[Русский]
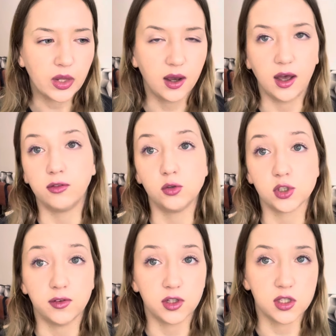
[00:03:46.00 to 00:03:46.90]
Как вы уже,
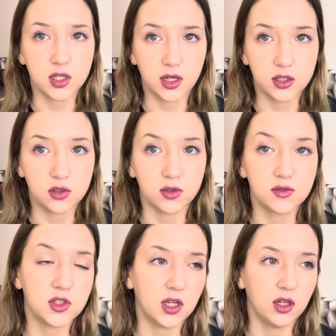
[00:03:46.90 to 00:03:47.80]
наверное, знаете, у нас
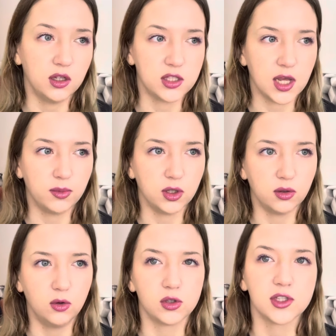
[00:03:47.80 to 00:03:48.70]
все экзамены,
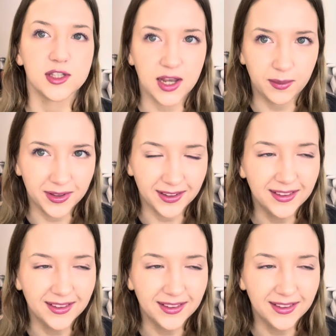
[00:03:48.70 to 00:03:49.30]
госэкзамены,